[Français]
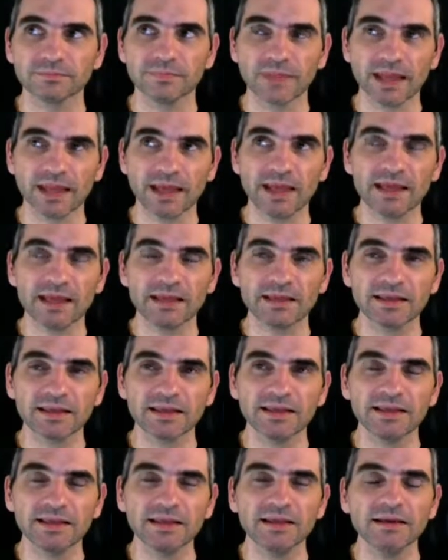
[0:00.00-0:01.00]
et
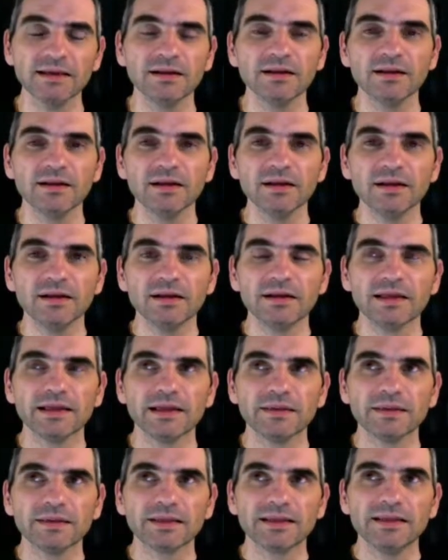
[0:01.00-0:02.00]
qui,
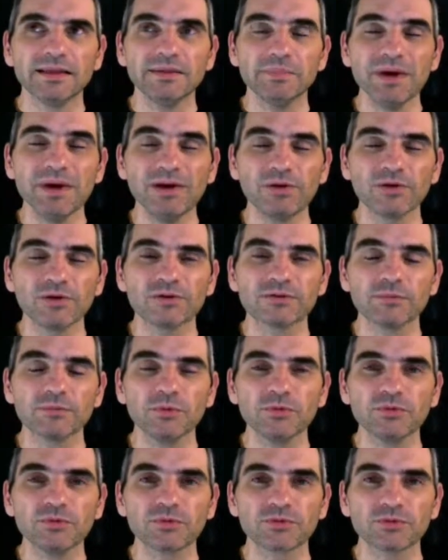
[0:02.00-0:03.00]
et qui
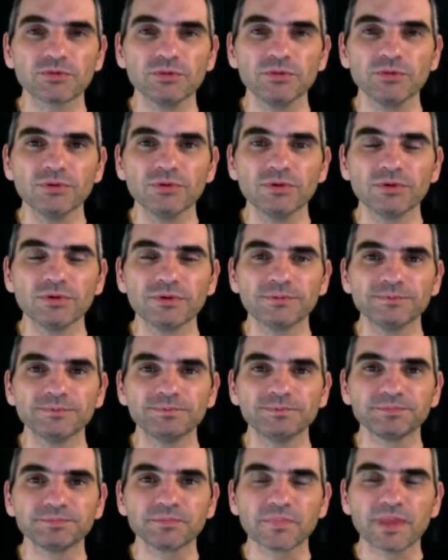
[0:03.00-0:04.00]
malheureusement sont, euh,
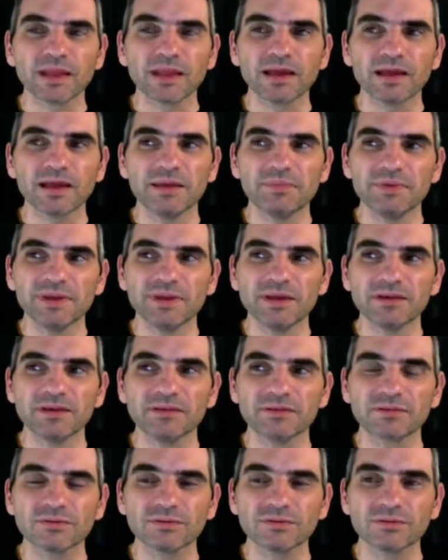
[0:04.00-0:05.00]
eh bien,
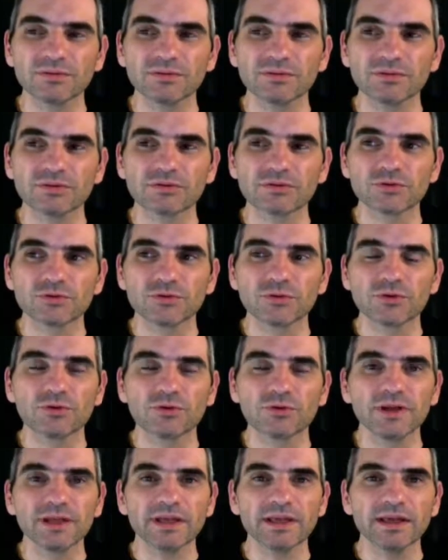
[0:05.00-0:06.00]
sont,
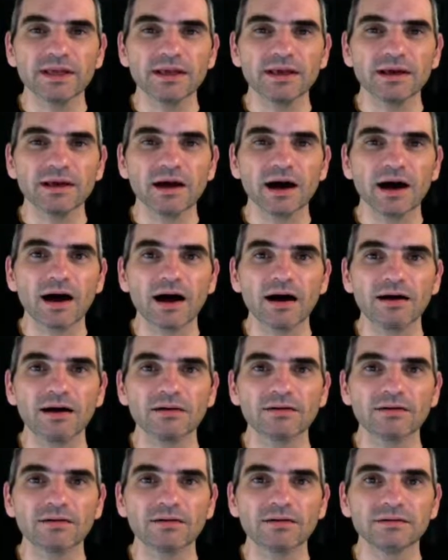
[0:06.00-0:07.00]
relégués
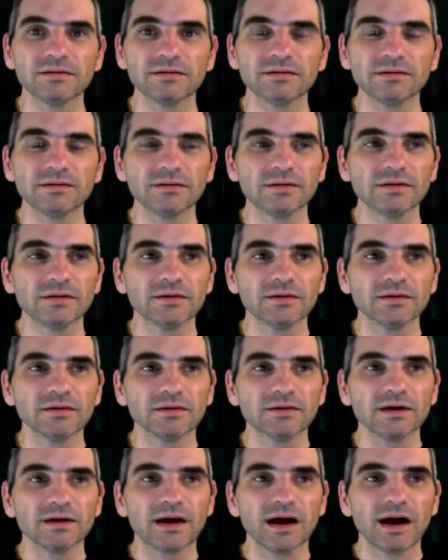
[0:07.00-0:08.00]
euh,
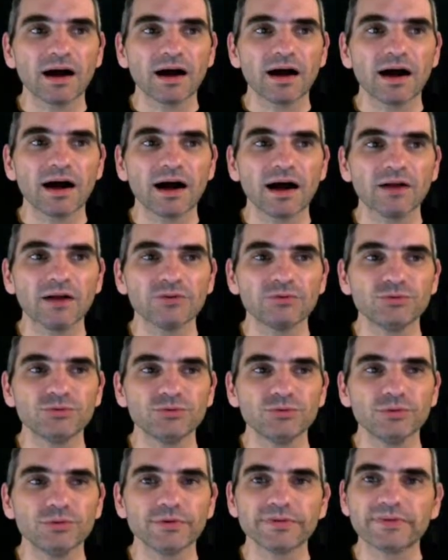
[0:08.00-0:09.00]
à, à,
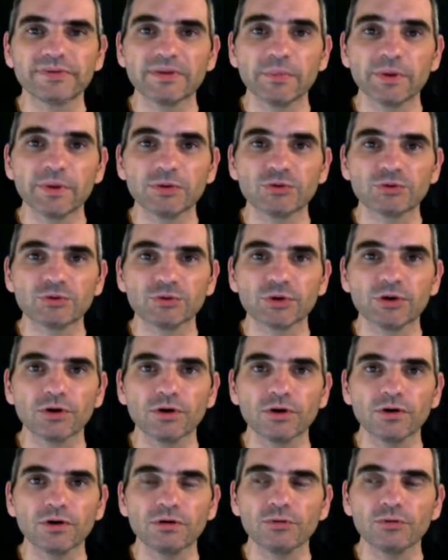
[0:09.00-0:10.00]
du c'est pas du jeu de
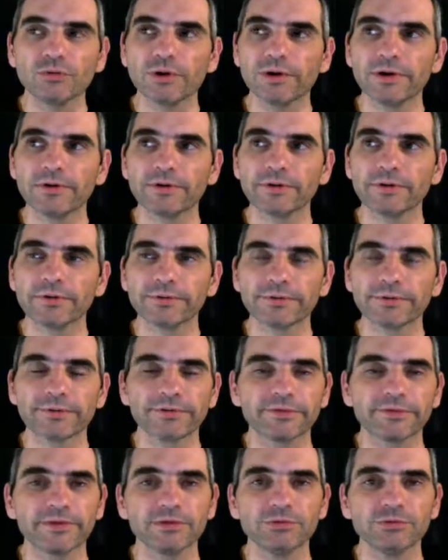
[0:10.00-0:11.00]
rôle ou alors
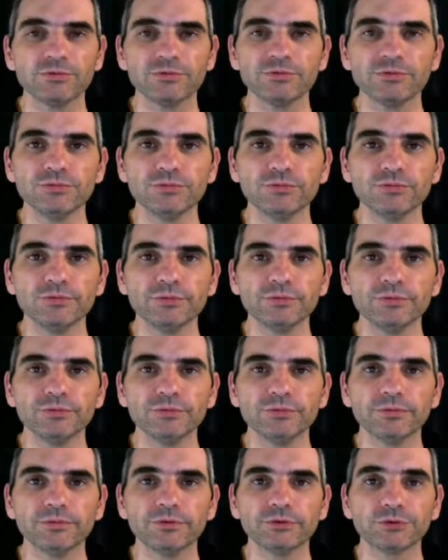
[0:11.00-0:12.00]
c'est du
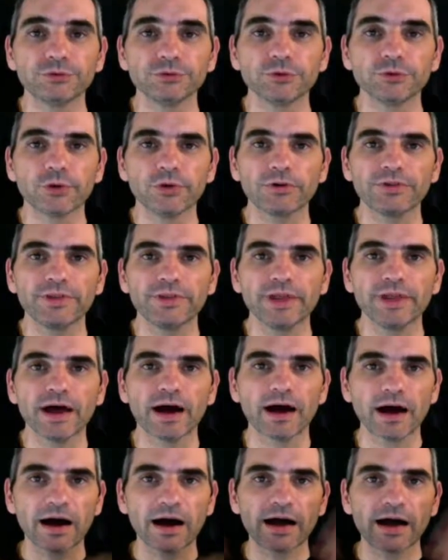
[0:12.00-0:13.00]
euh, jeu de rôle
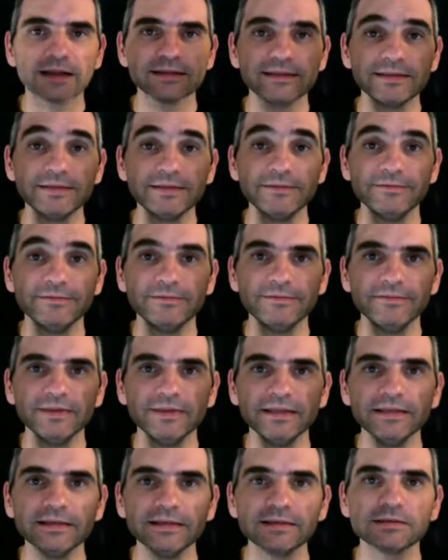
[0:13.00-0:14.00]

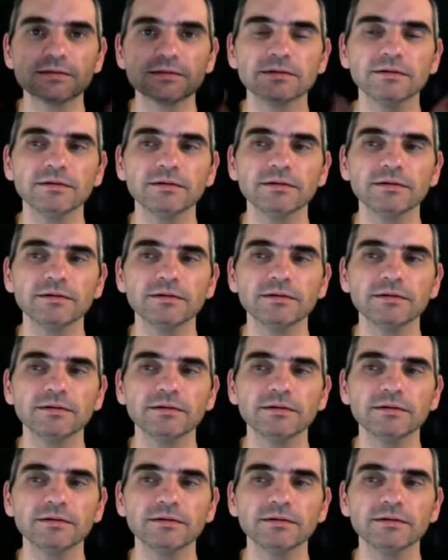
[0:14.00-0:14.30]
narrativiste.